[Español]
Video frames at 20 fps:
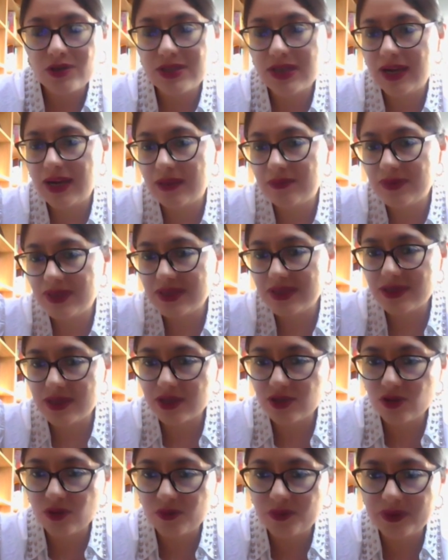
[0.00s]
O sea, la
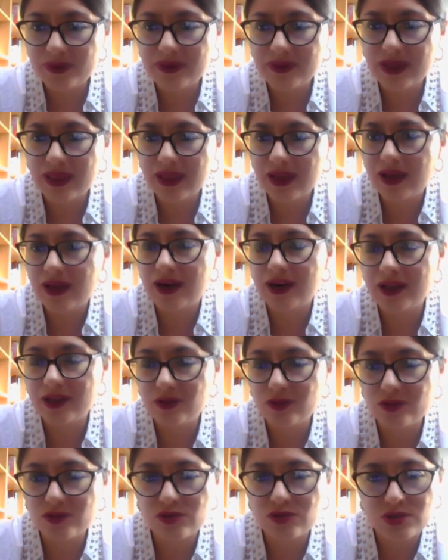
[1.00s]
administración privada a
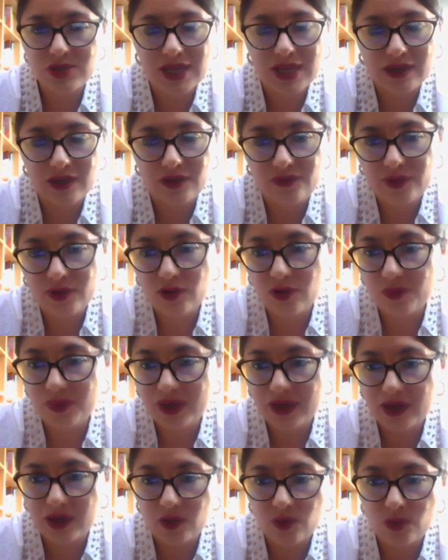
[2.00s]
ratos sacrifico
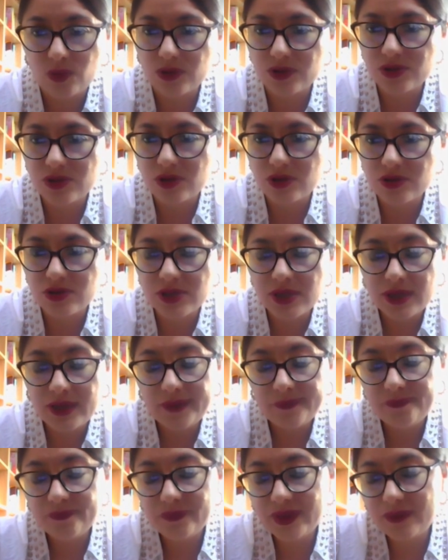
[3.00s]
mis recursos,
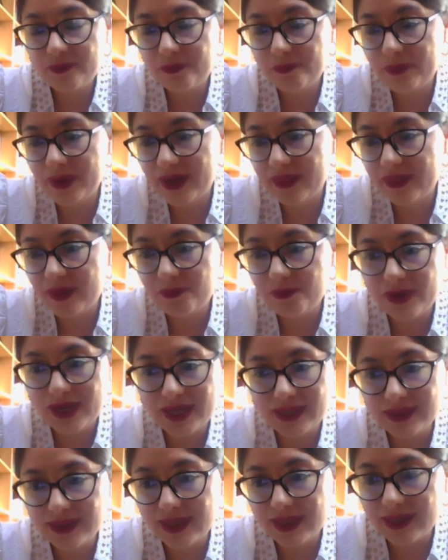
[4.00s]
perdí
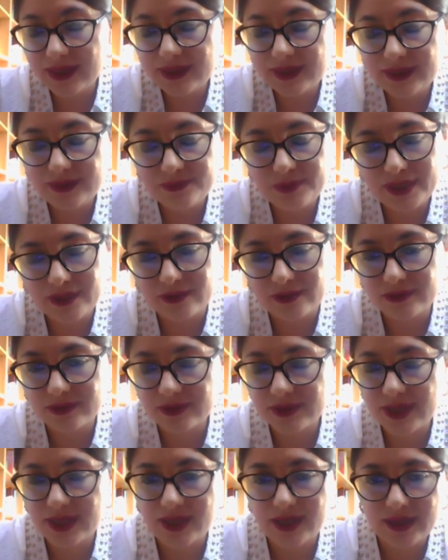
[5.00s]
plata y bueno, o
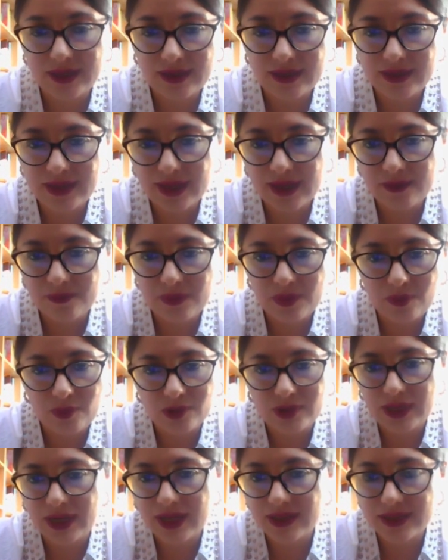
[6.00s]
sea, ya me
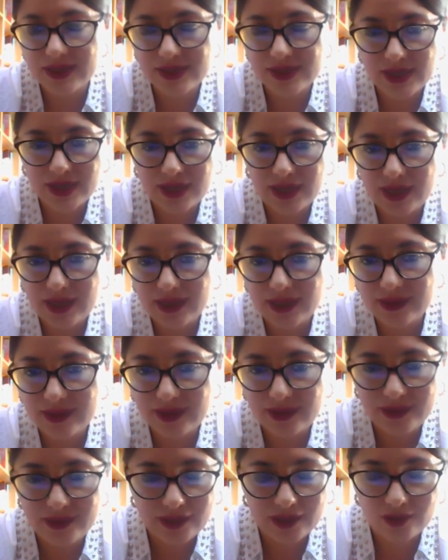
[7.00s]
votarán de ser
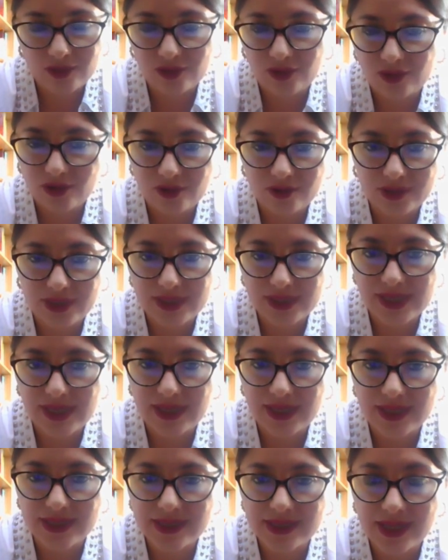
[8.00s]
gerente, el directorio, lo que sea,
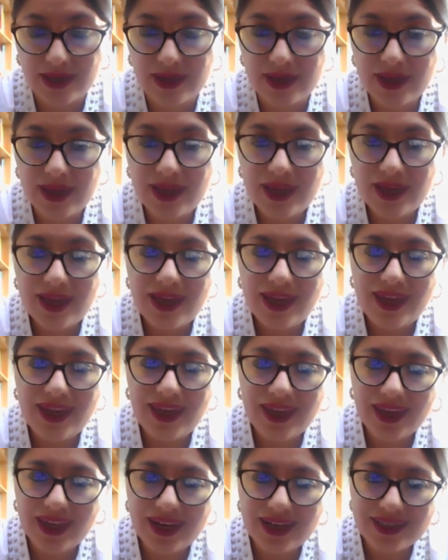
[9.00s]
ya está.
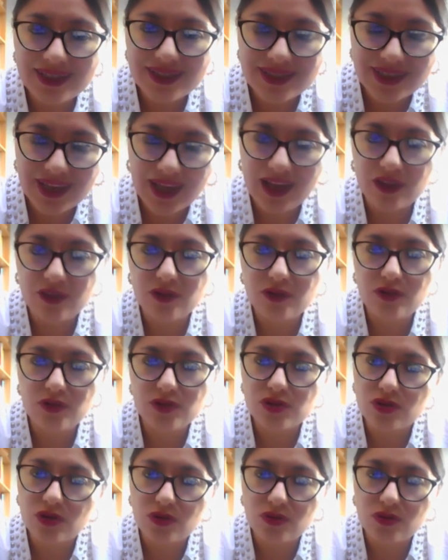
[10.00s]
En el Estado yo